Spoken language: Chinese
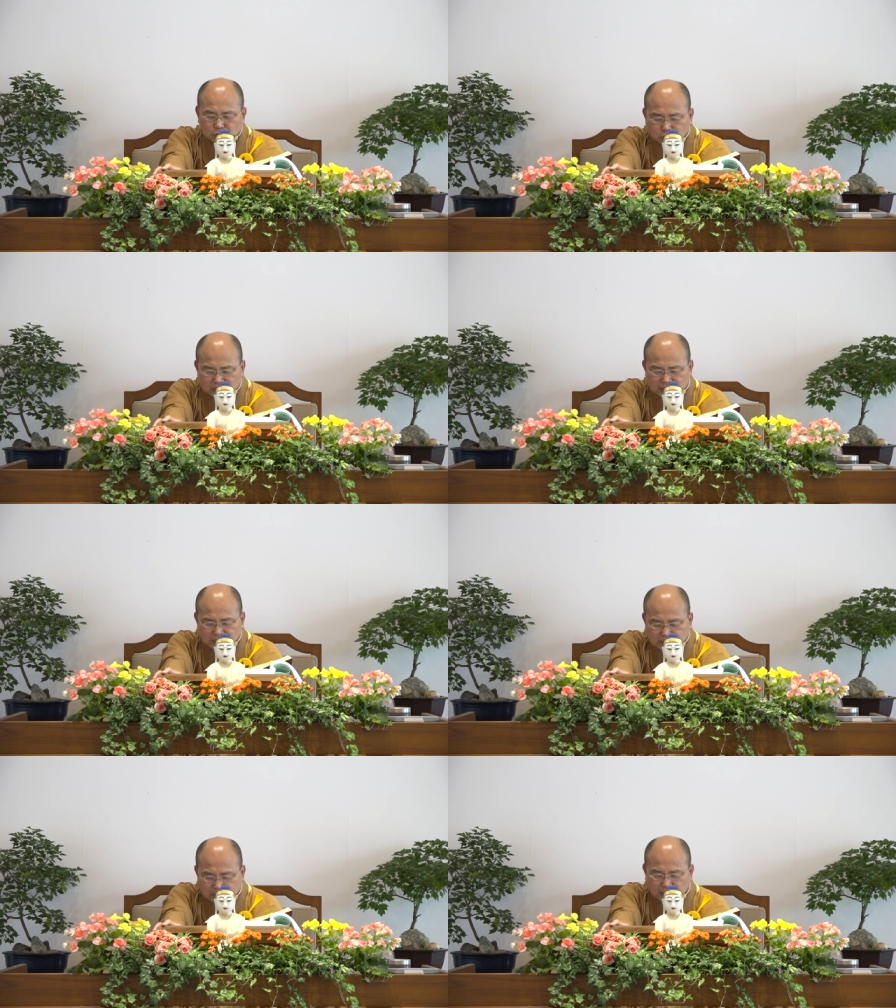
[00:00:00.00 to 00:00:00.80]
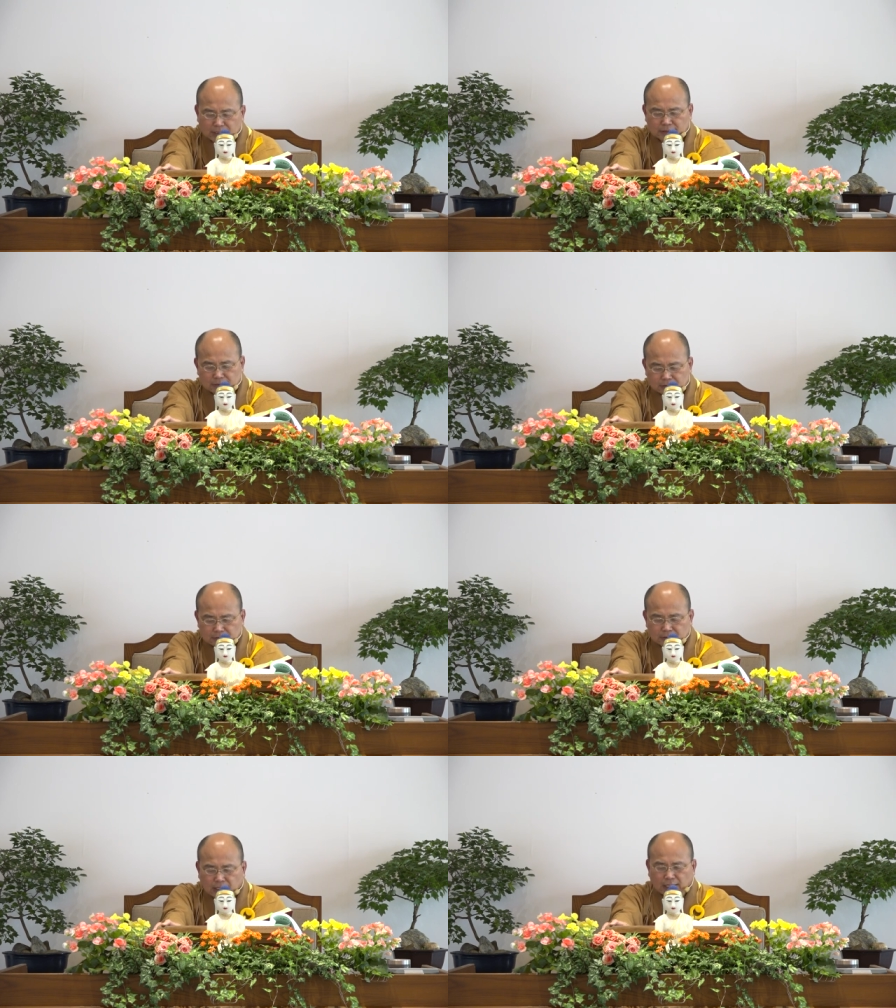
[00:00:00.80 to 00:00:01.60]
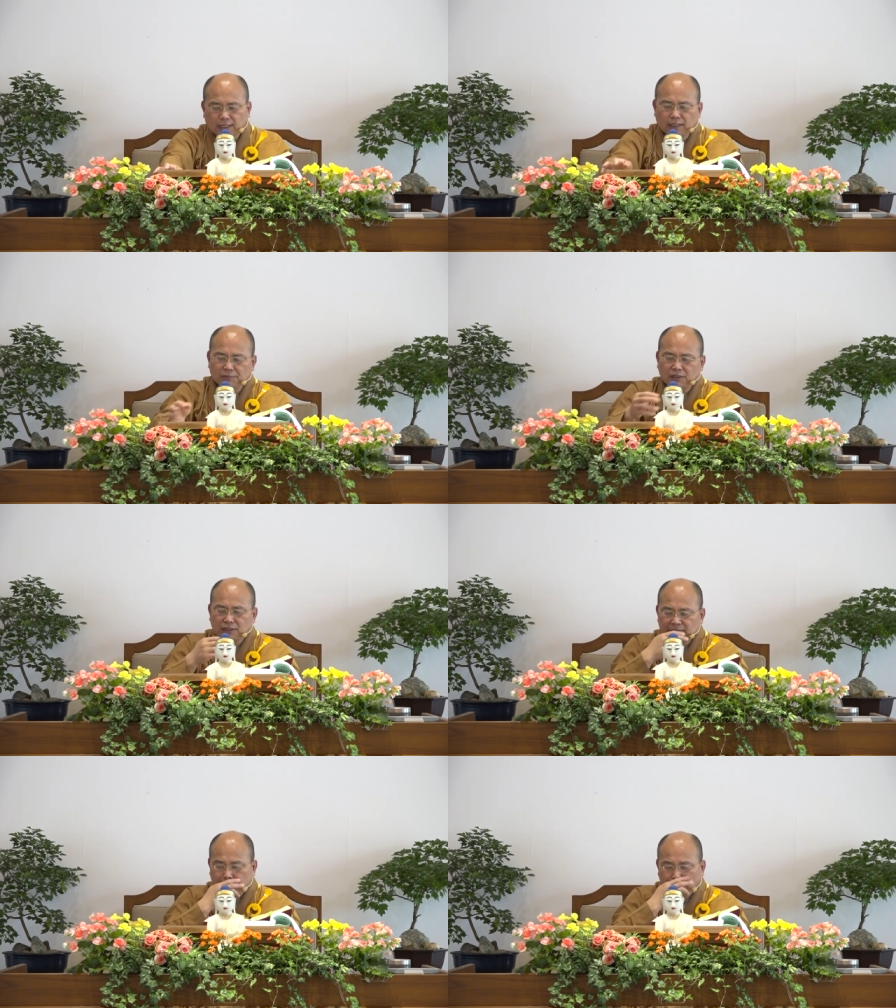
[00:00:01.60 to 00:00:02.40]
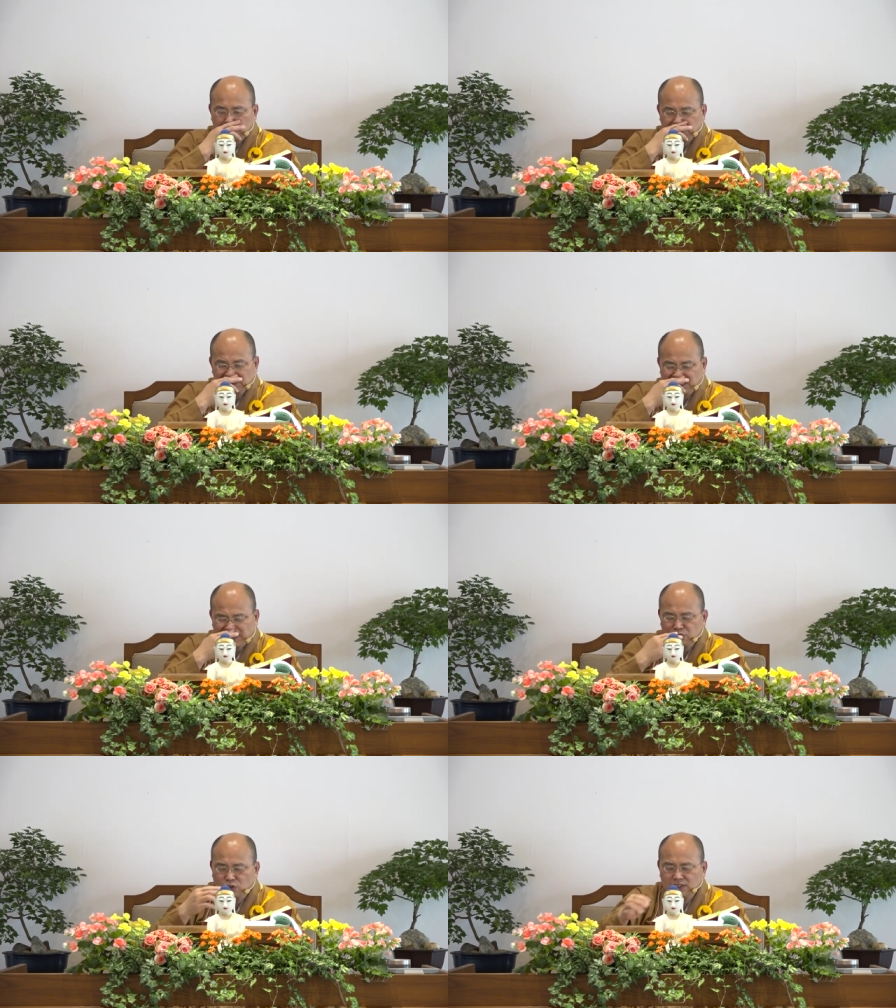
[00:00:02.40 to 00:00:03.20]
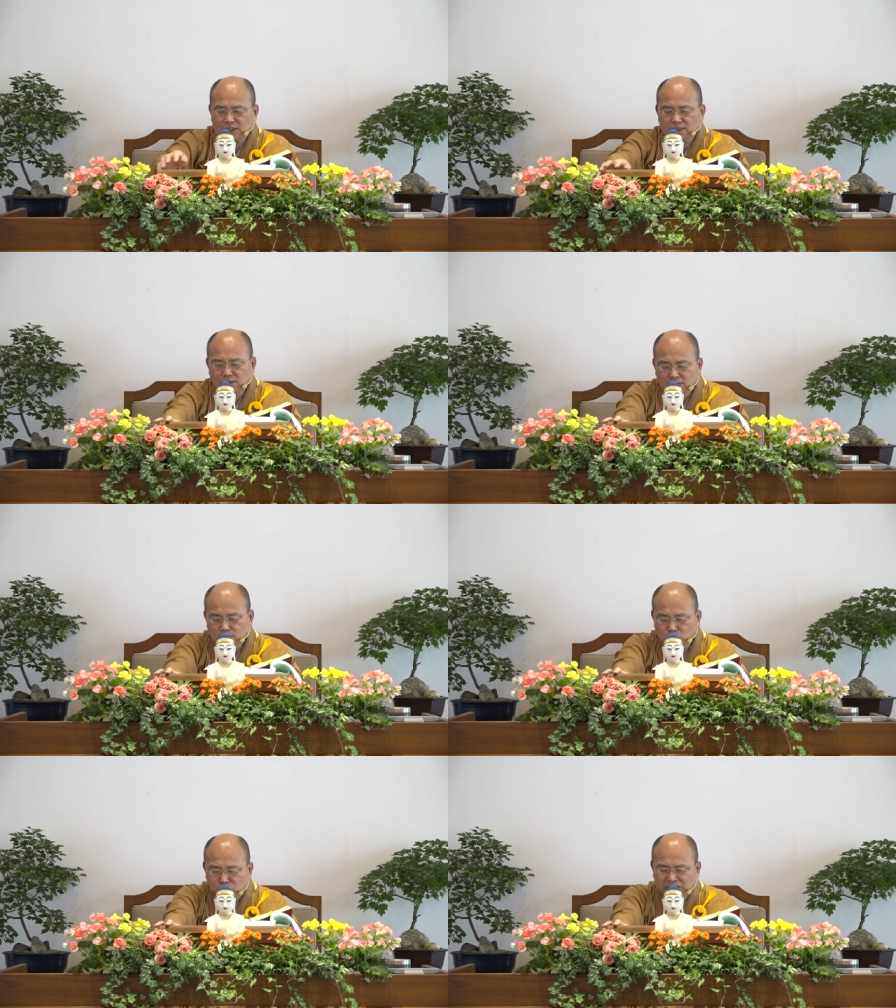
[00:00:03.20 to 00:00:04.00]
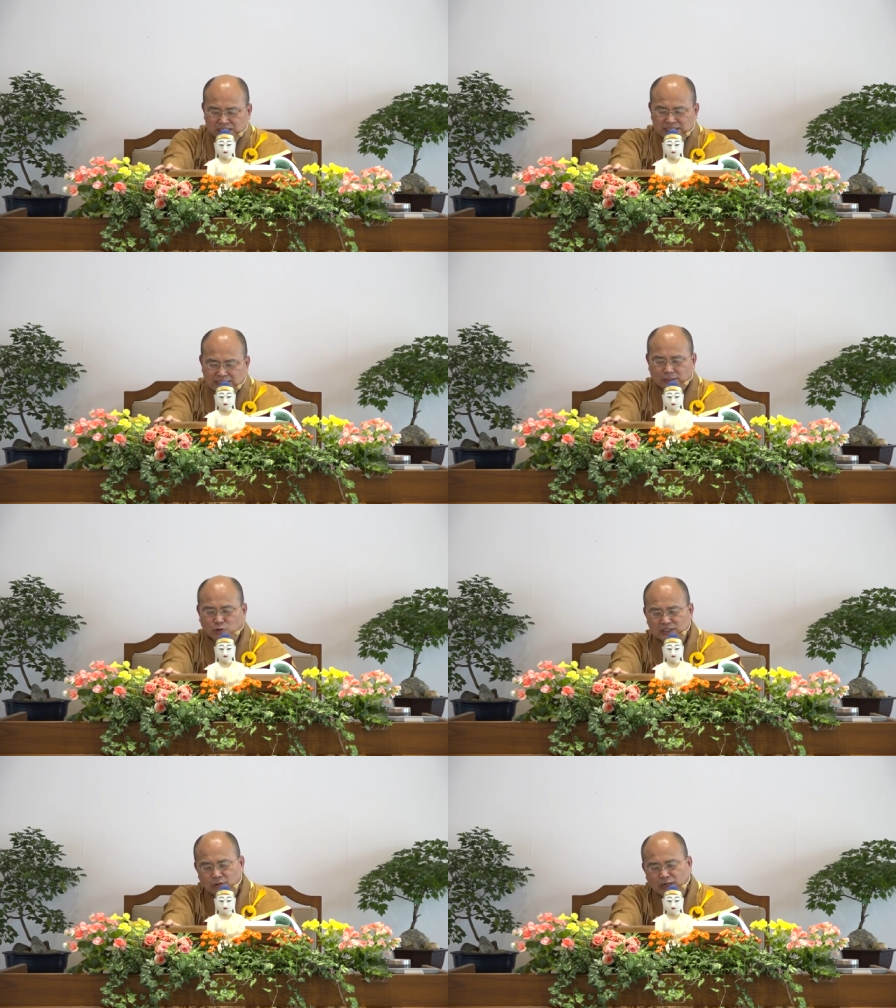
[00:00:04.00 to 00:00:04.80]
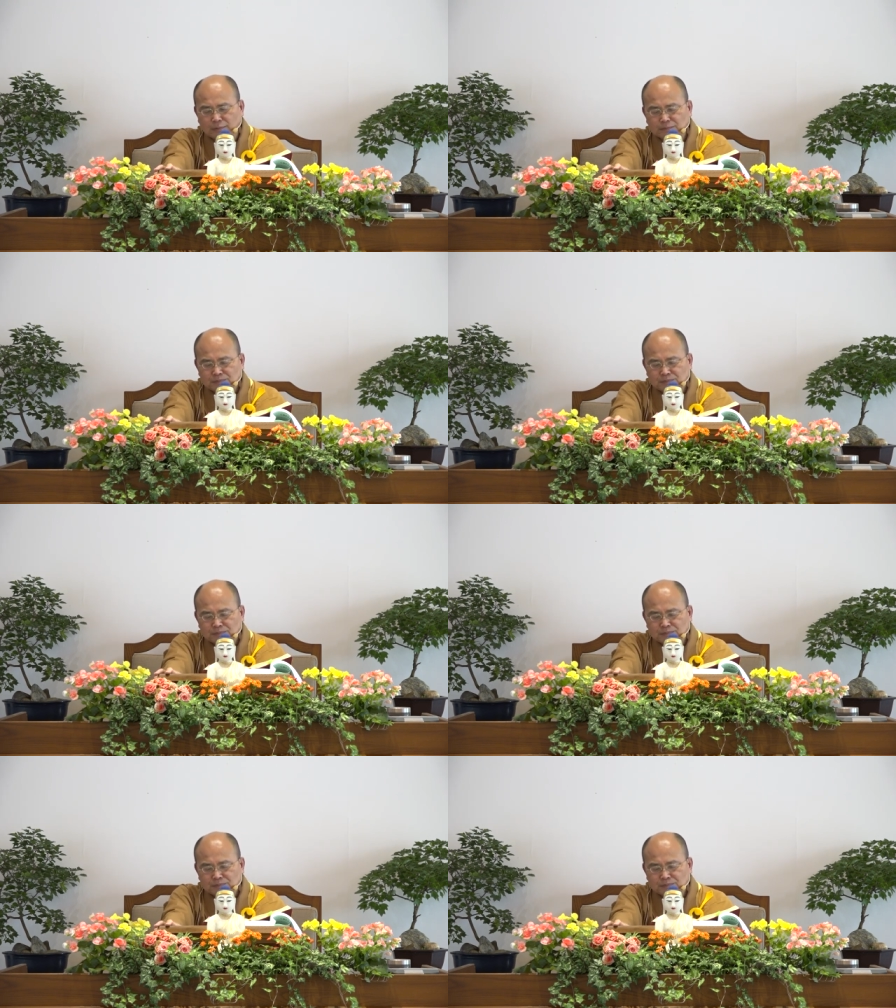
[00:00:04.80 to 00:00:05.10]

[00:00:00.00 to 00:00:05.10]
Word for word: 无间等啊那么看作是如实正观的话，